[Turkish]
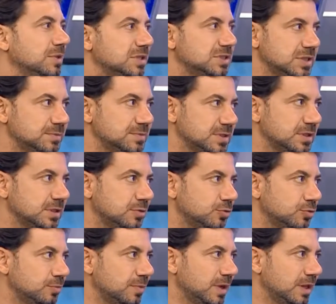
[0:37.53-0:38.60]
olabileceğimize
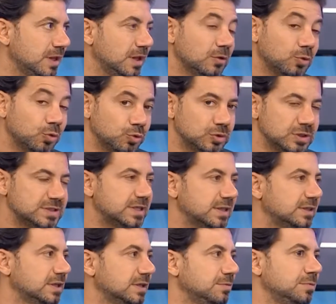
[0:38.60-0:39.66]
inanıyorum ben. Onu
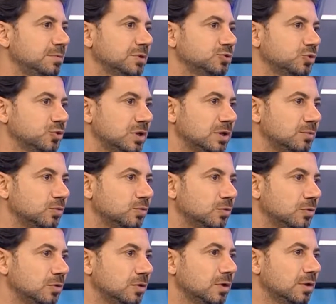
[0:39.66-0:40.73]
hissettirebilmek çok önemli
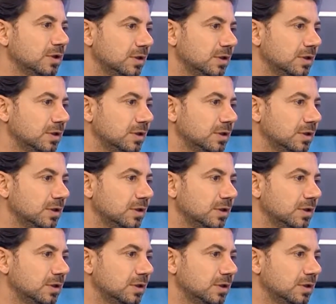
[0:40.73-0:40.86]
o,